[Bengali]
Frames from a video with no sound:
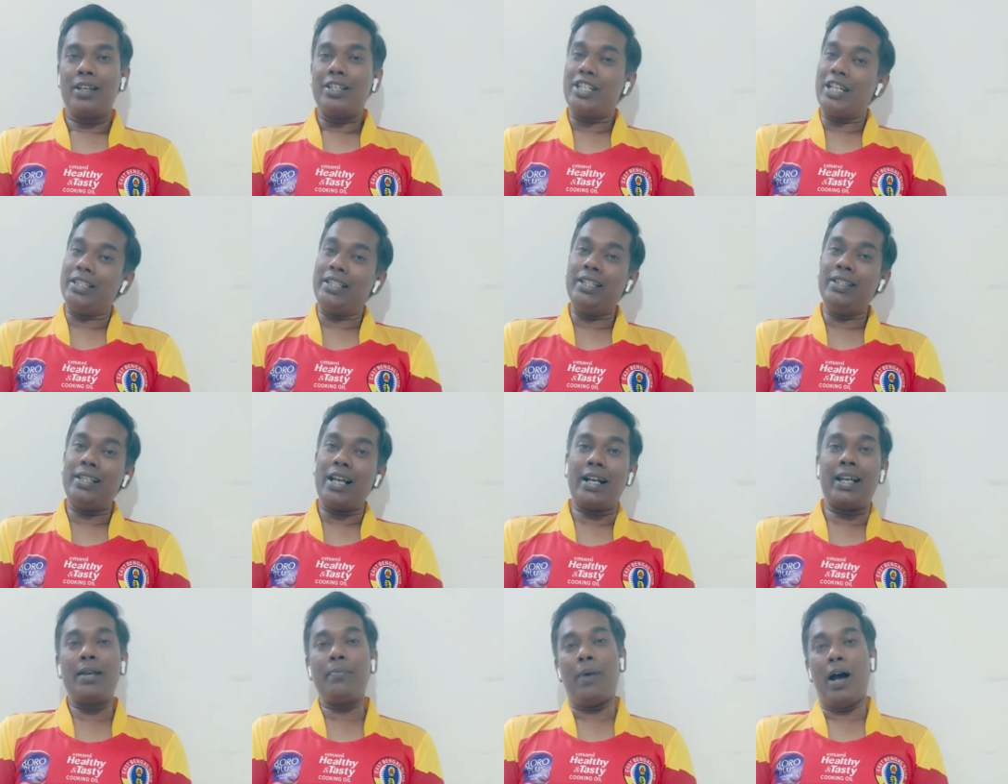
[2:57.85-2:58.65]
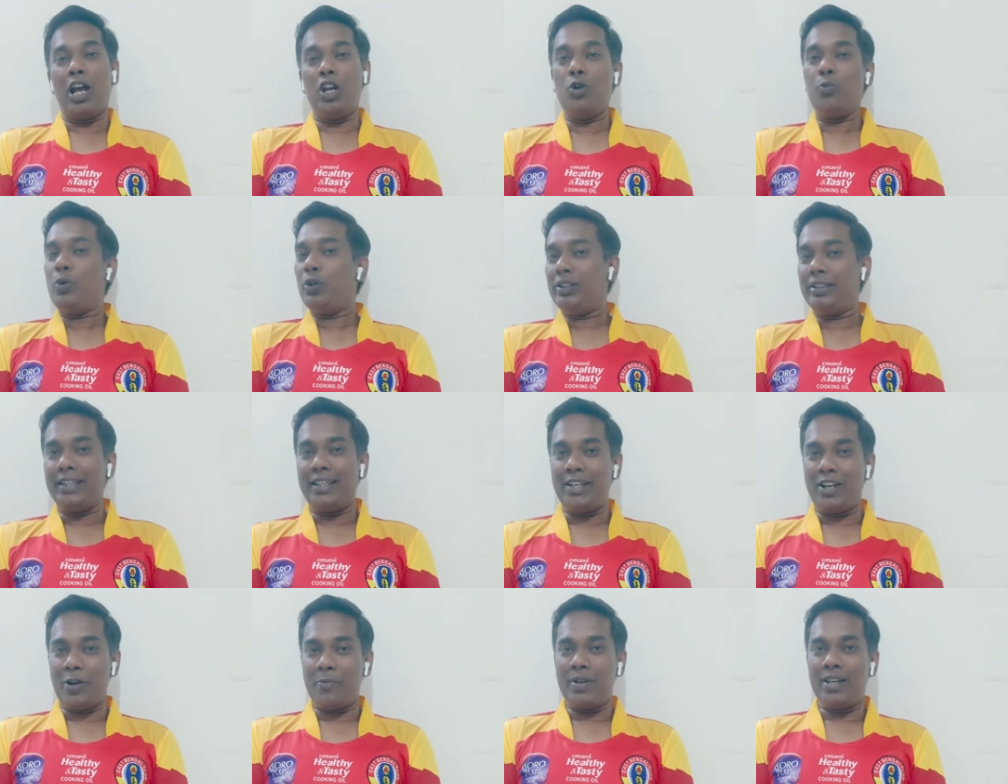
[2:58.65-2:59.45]
সেদিন তাকে ভালো
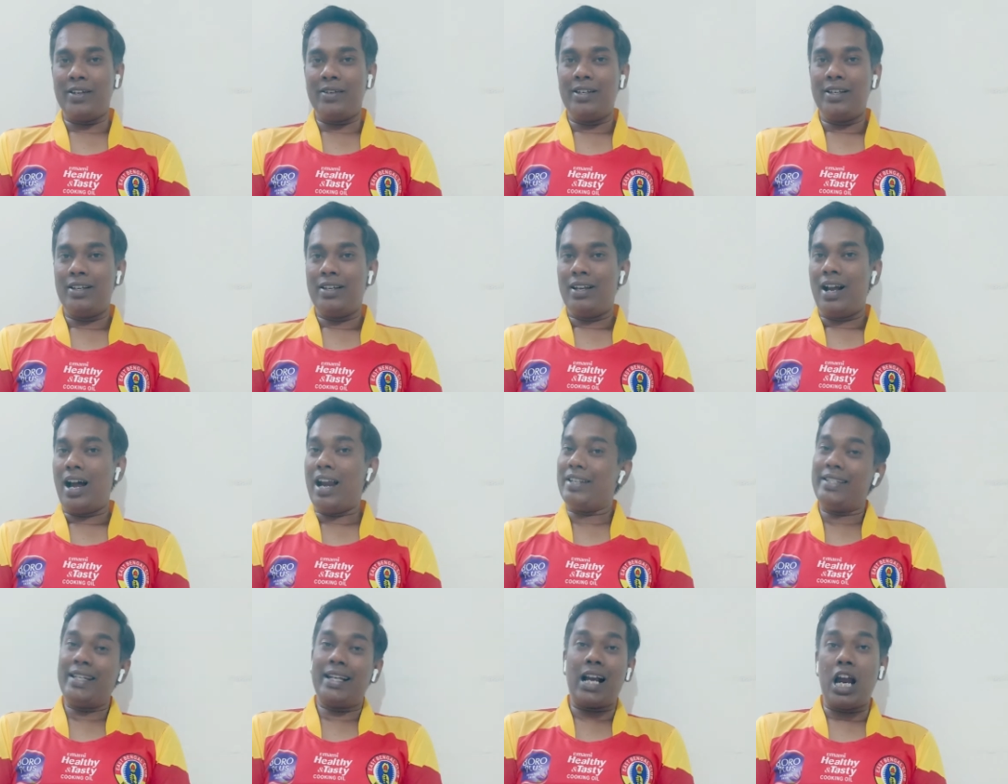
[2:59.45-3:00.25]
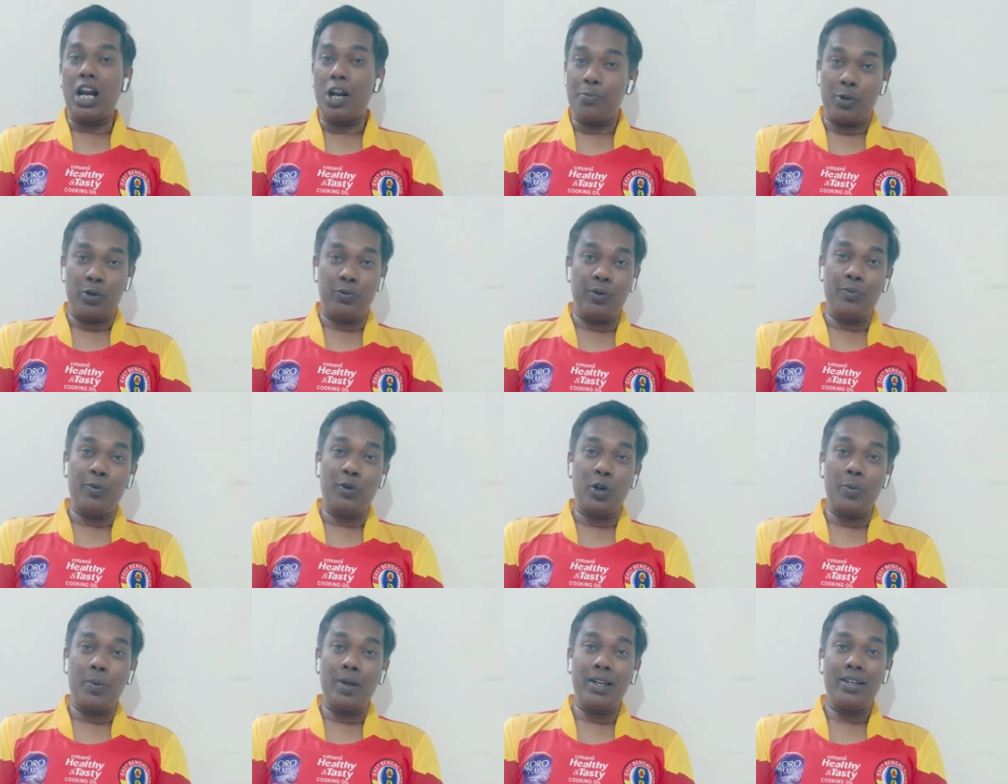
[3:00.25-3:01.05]
বলতেই হবে আর যে খারাপ পারফর্ম
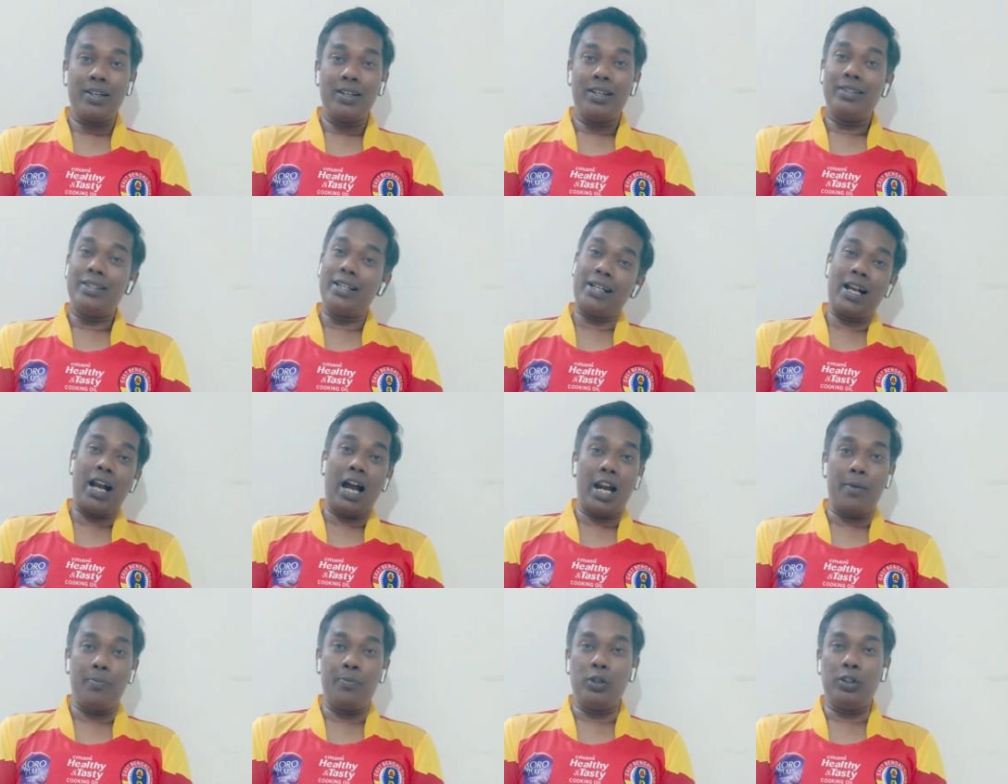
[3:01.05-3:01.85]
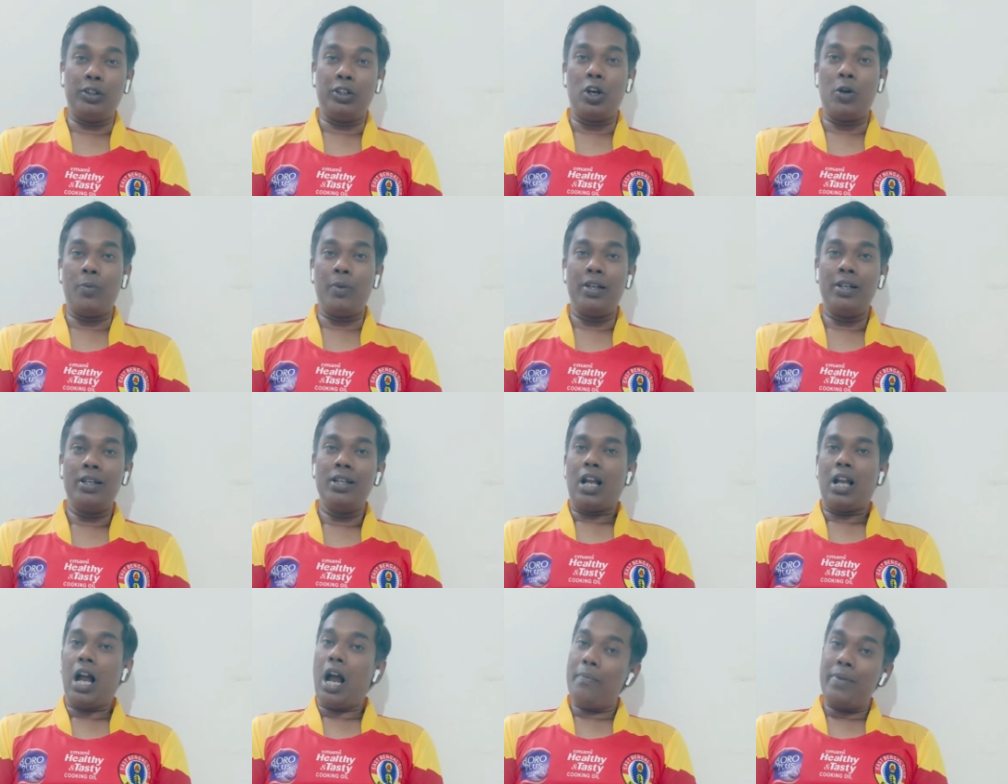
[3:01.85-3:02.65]
করবে তাকে খারাপ বলতে হবে
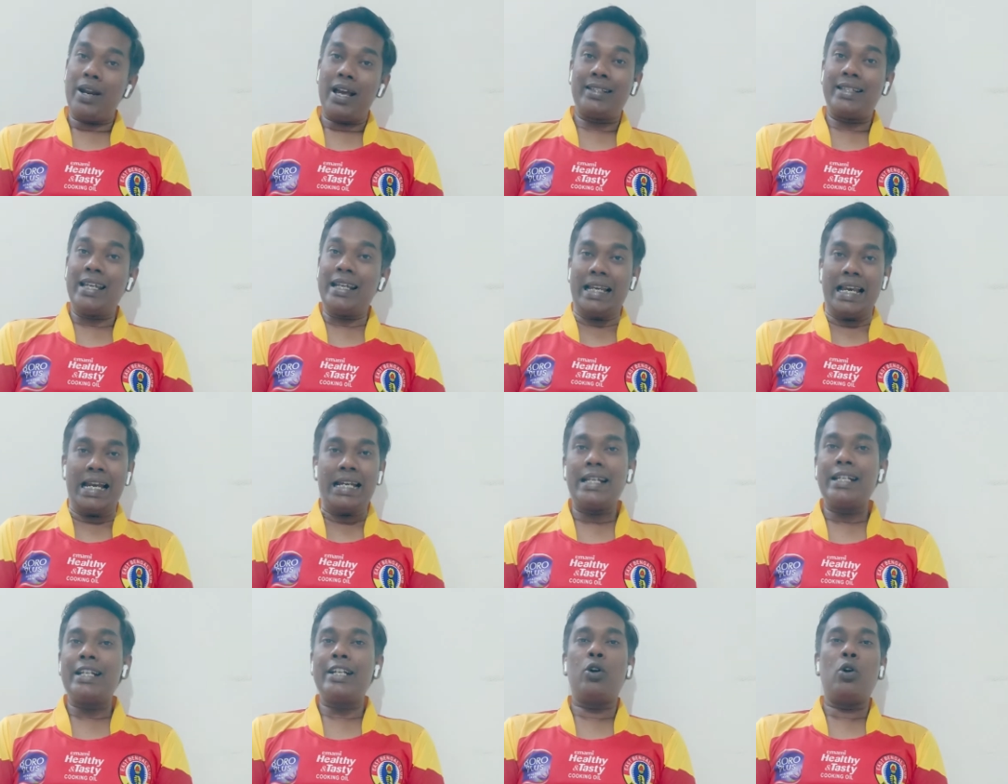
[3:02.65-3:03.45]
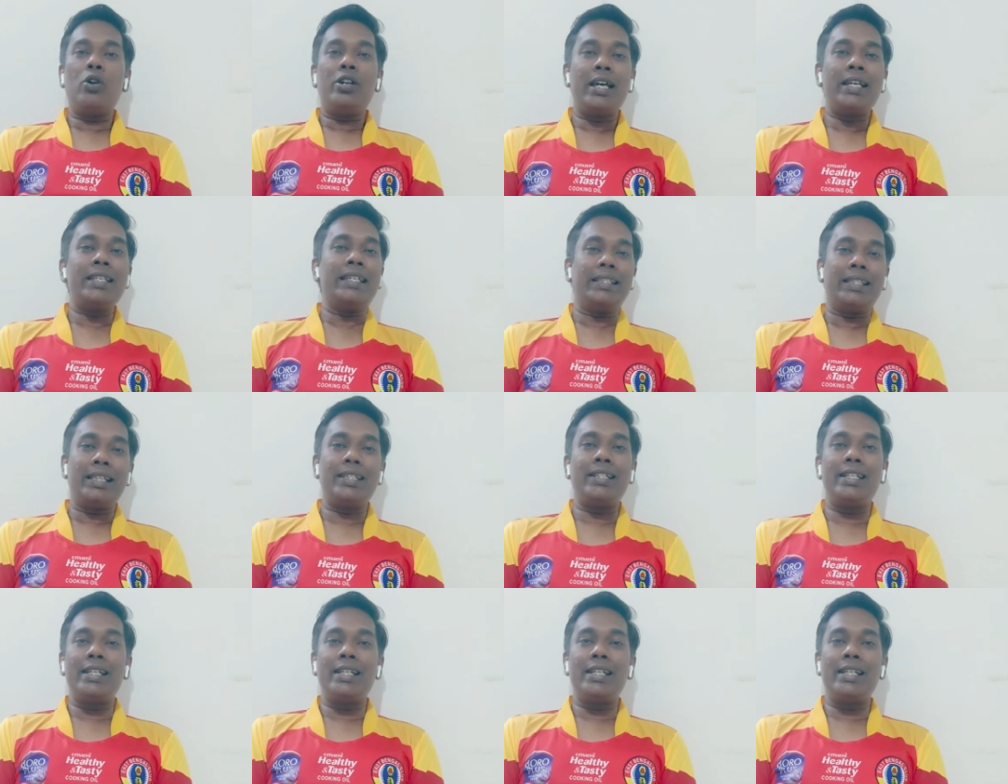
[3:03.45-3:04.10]
আমরা আজকে ক্লেটনের গোলটায় জিতেছি